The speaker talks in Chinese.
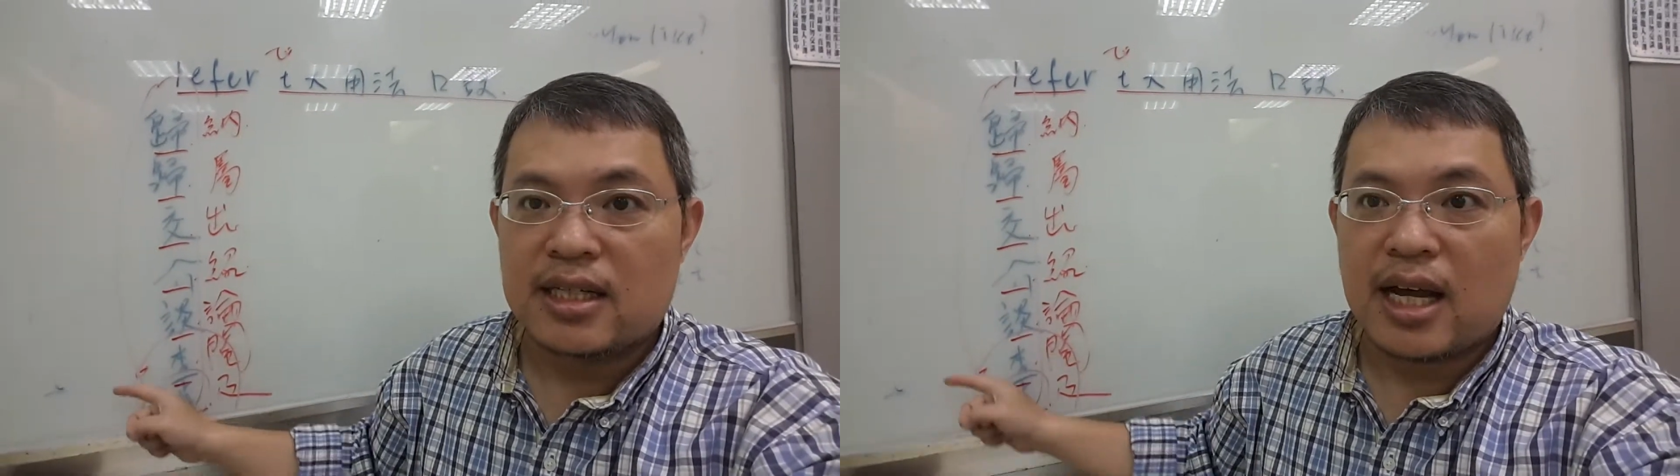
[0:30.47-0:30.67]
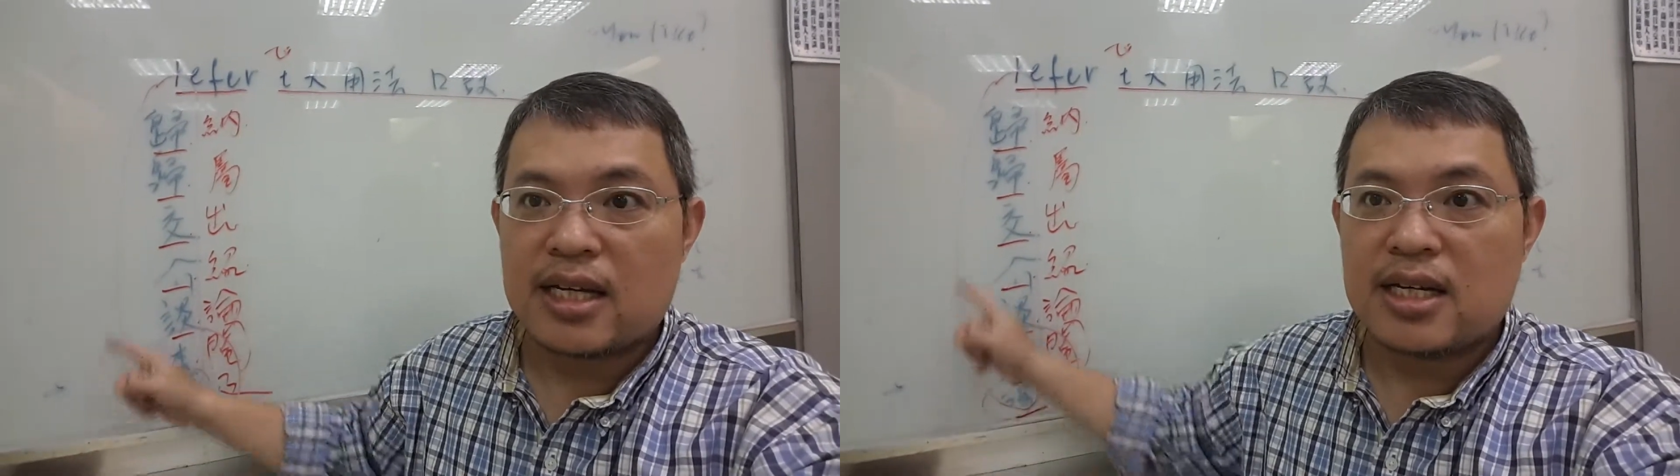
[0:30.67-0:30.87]

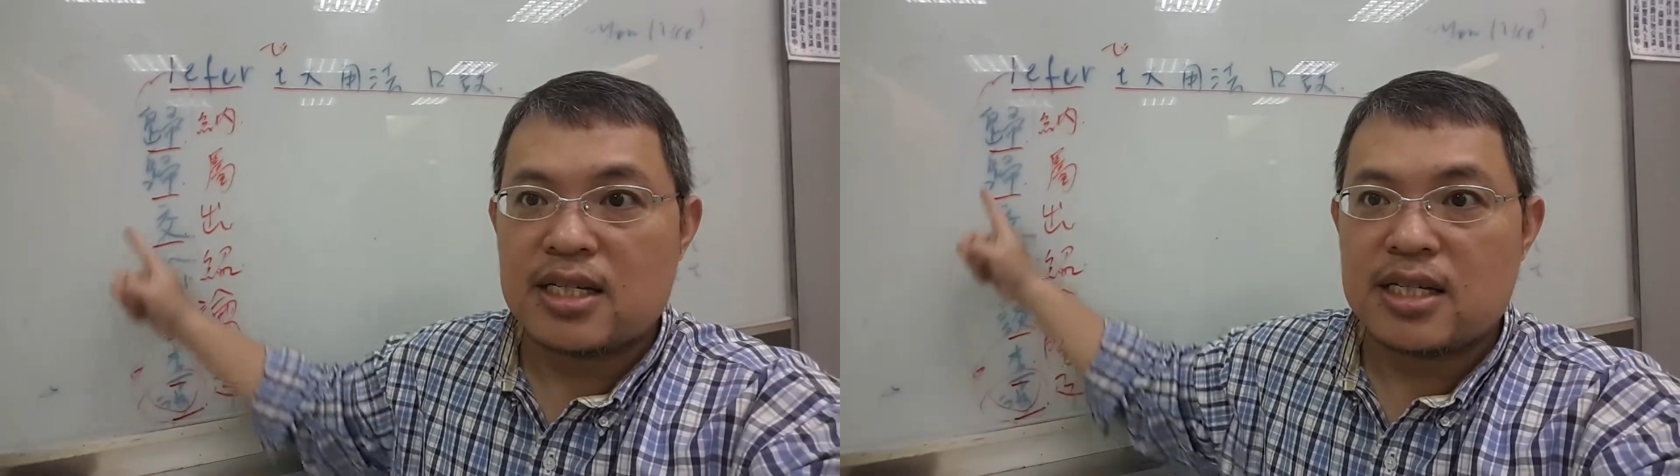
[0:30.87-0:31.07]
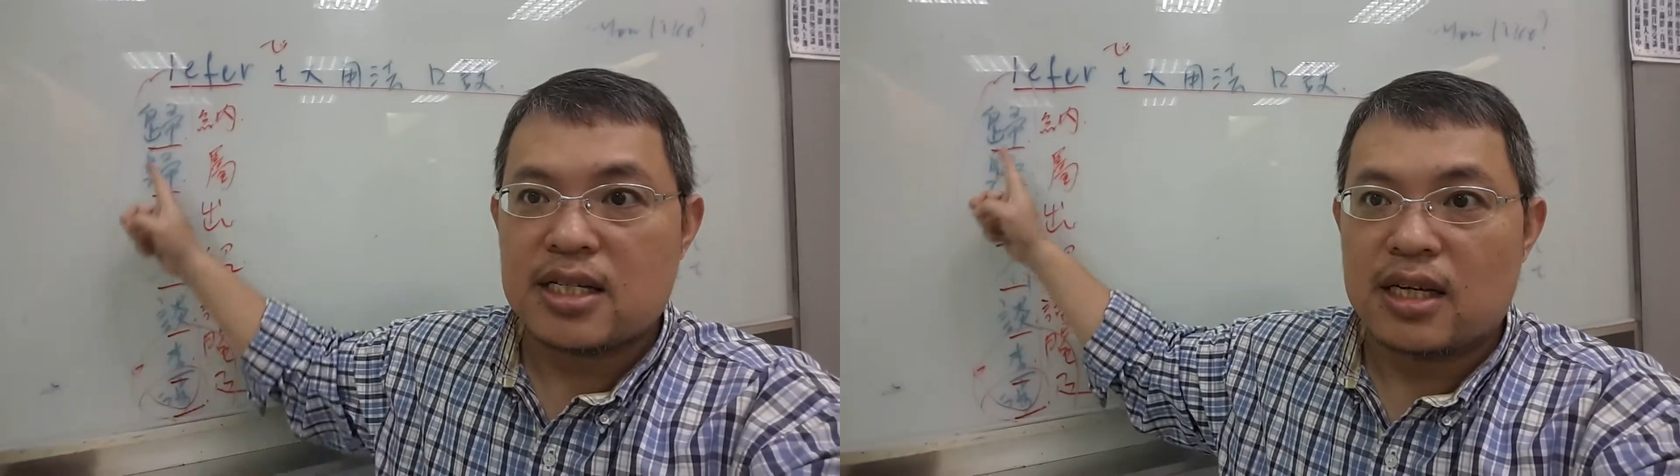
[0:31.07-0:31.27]
它各
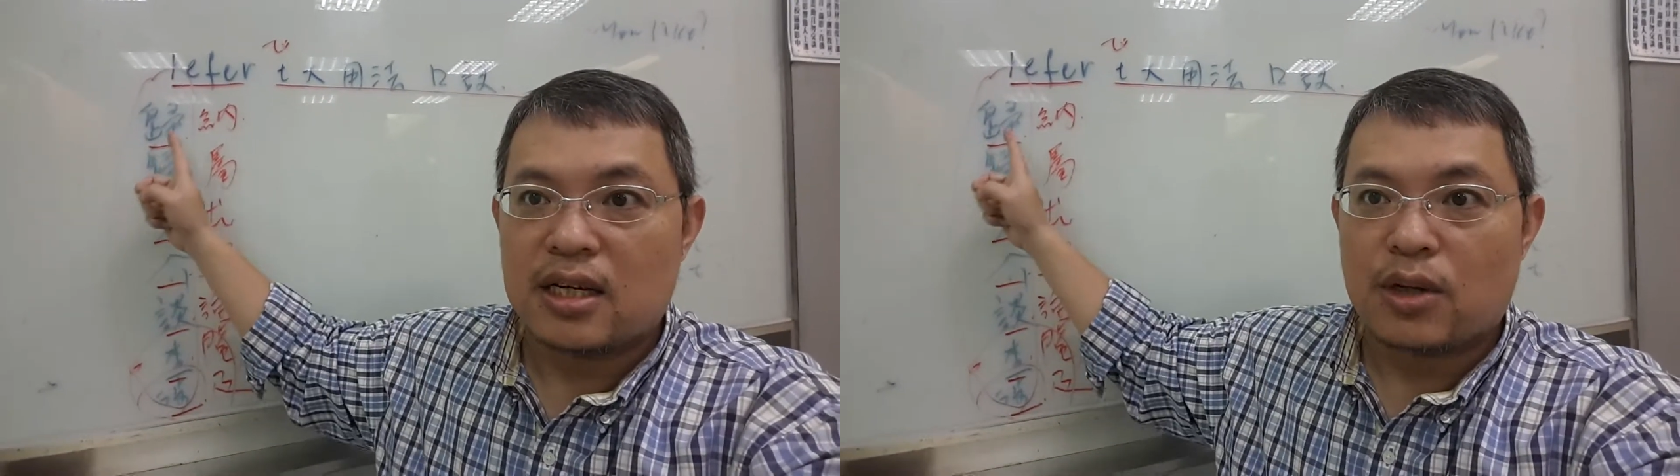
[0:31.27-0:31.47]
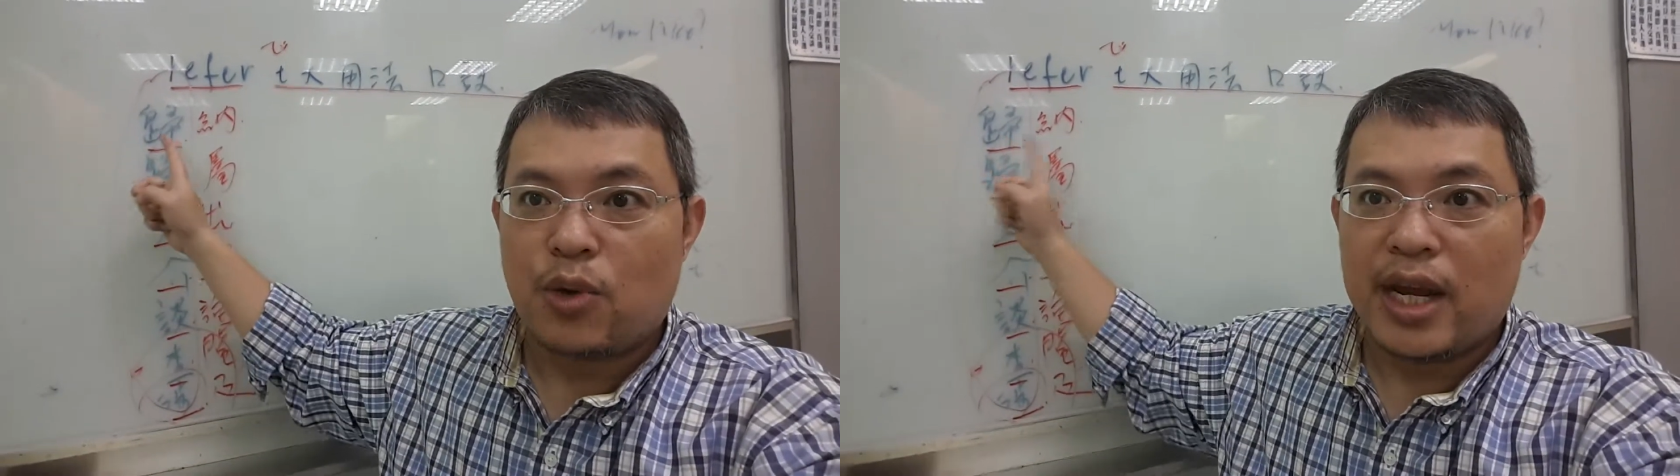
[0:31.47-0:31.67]
是
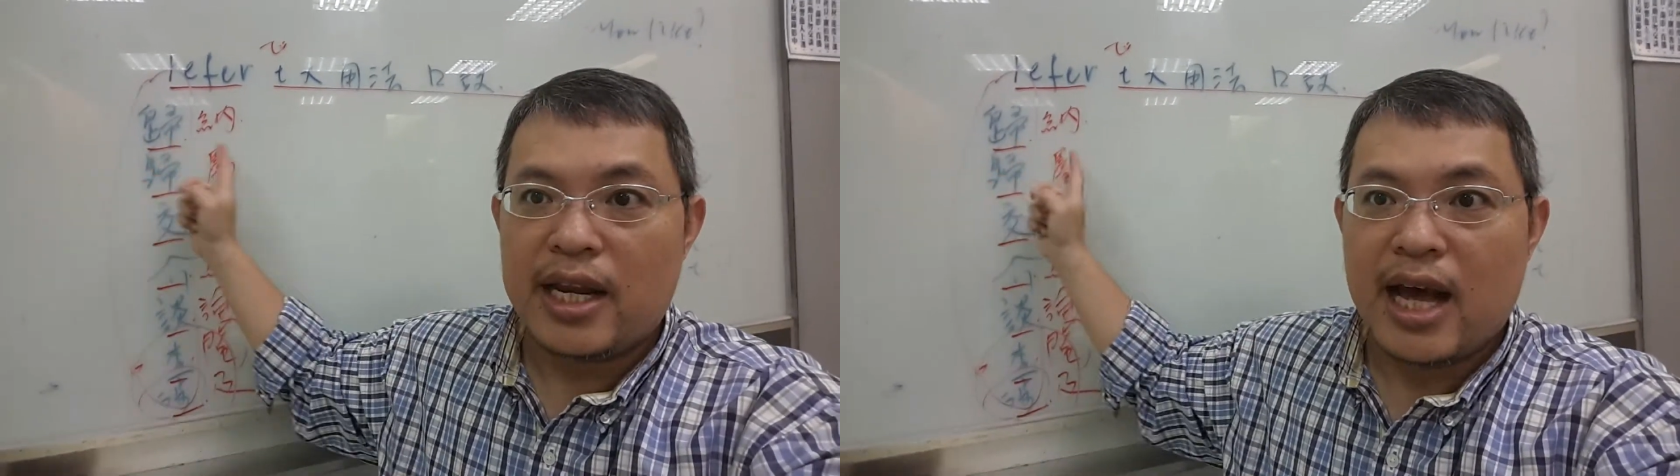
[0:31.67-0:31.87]
归